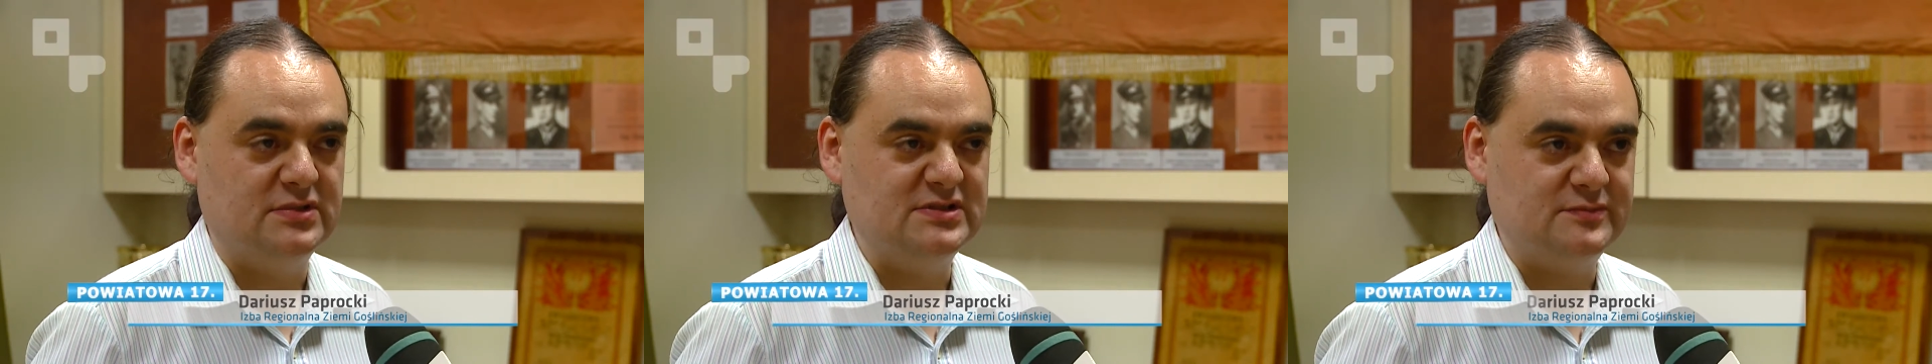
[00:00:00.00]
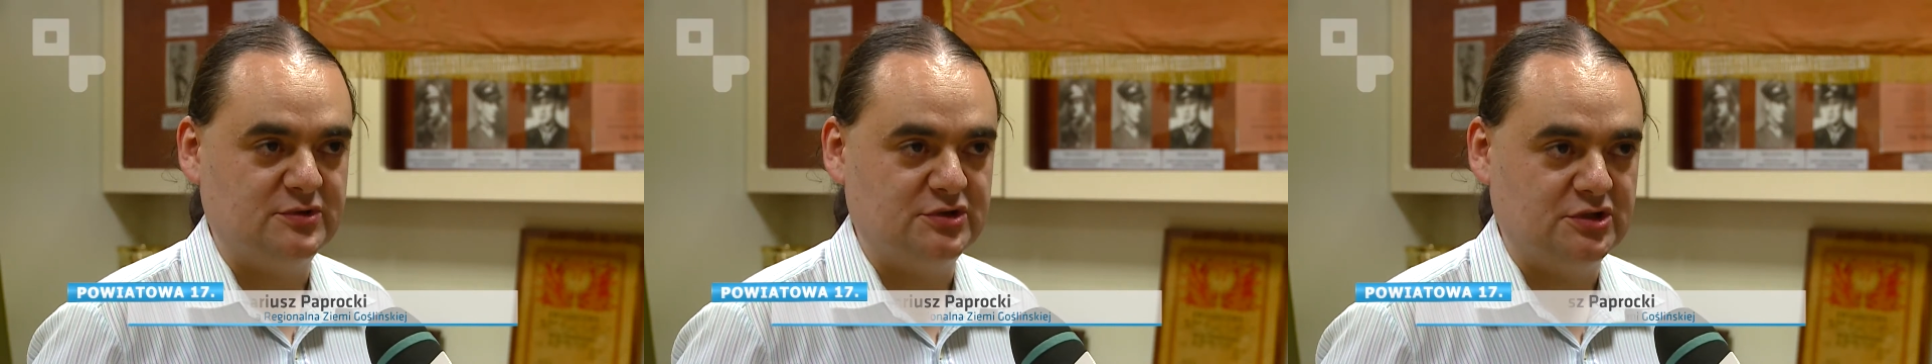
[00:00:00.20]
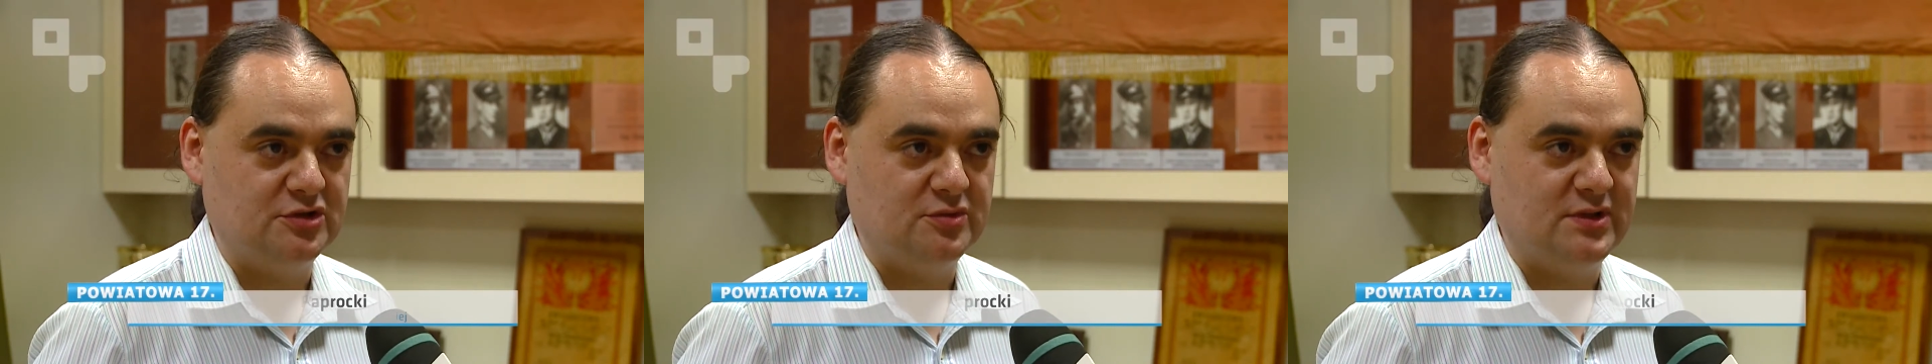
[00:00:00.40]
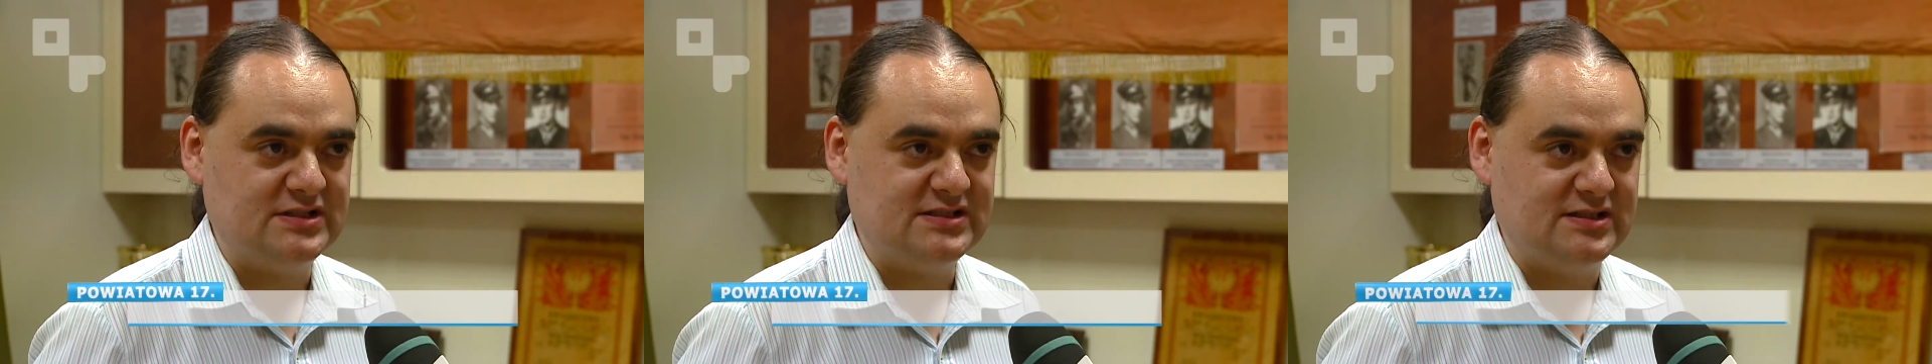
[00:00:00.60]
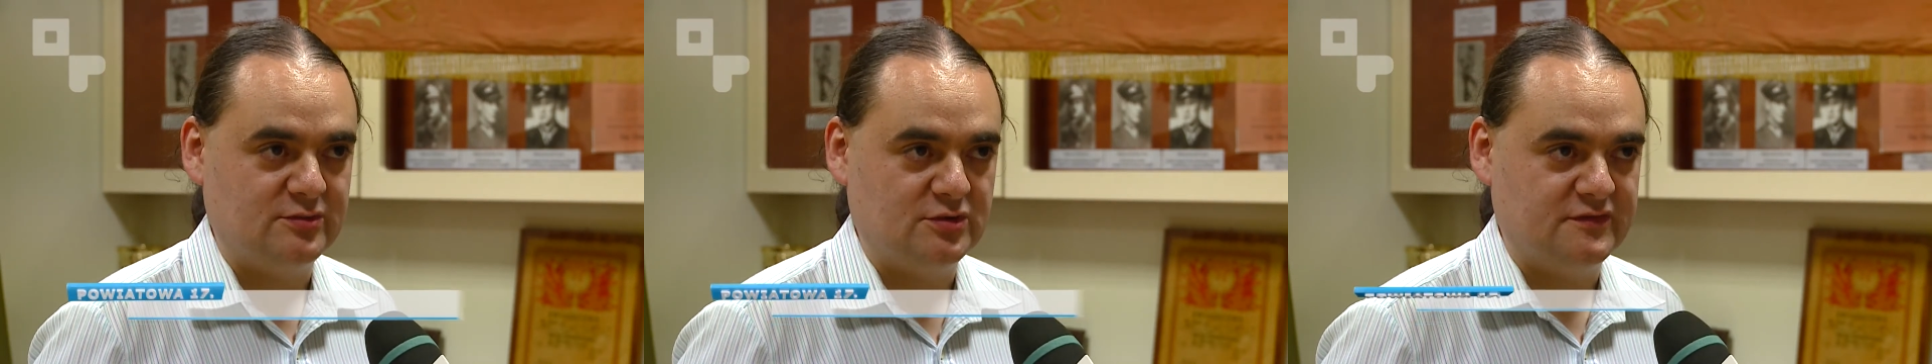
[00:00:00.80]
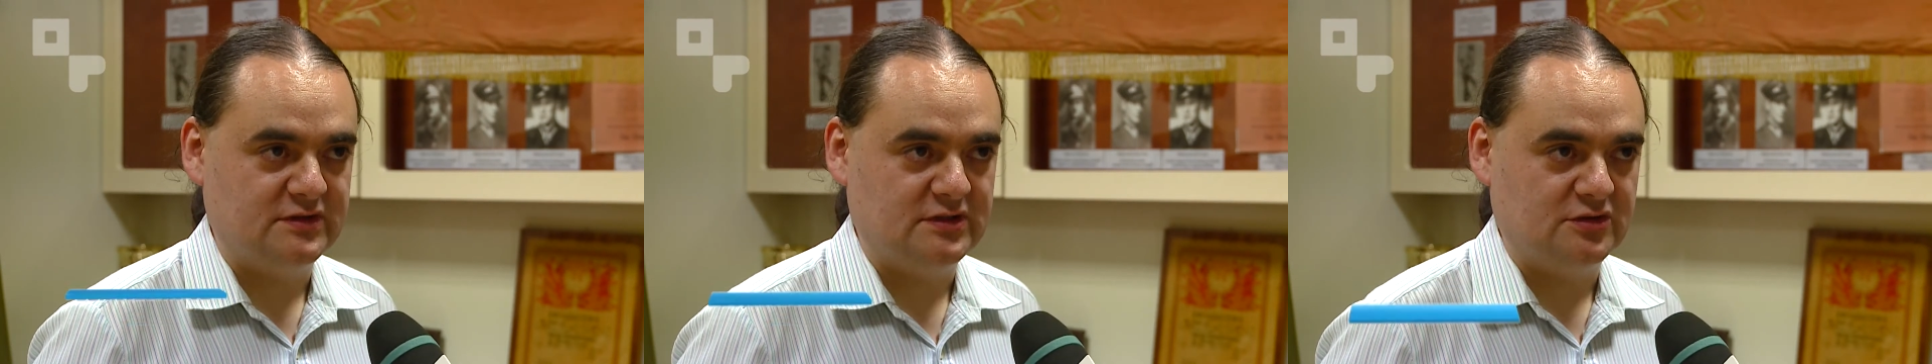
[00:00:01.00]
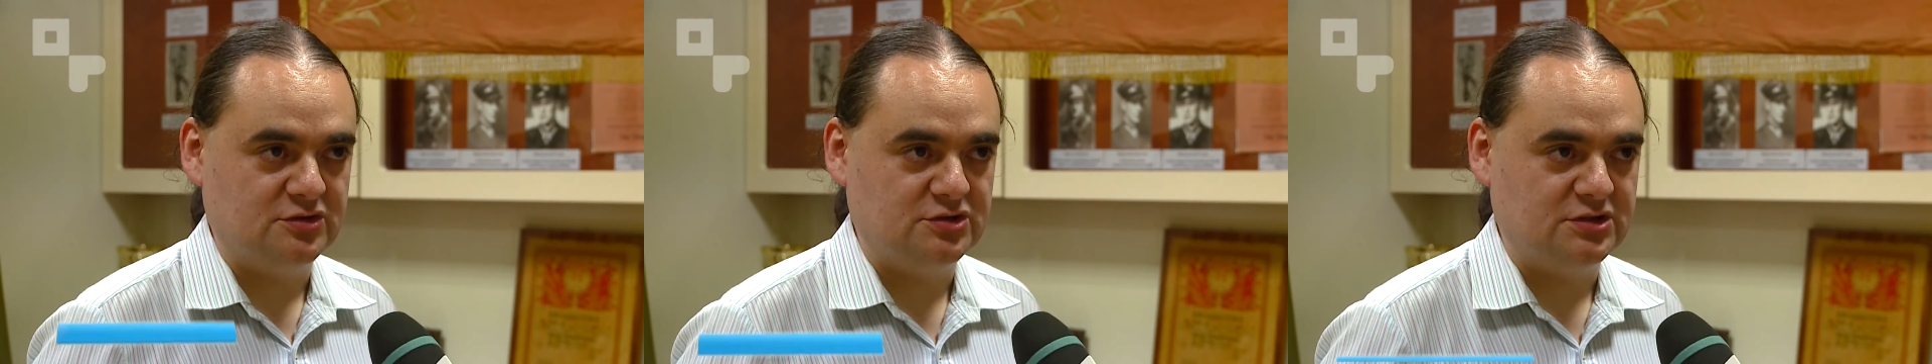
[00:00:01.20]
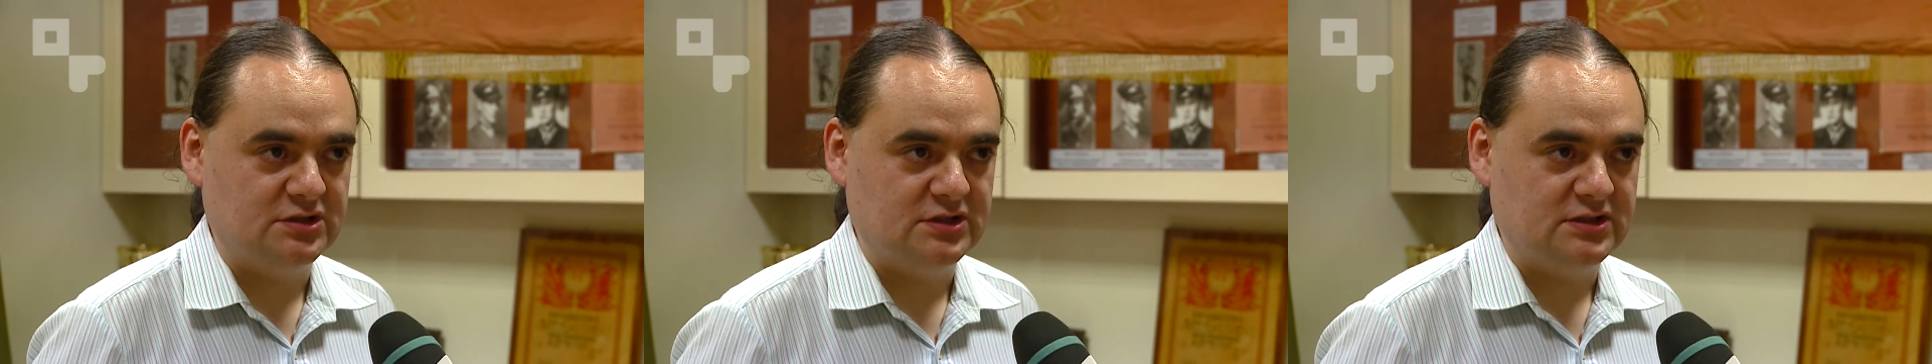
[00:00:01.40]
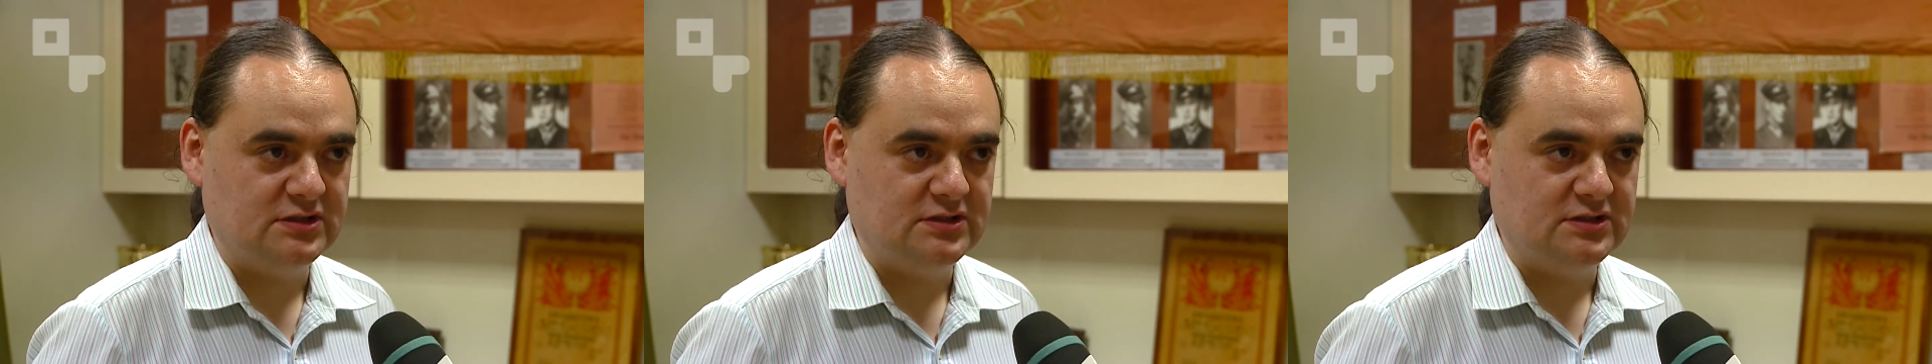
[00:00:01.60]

bezpośrednio miasta Murowana Goślina.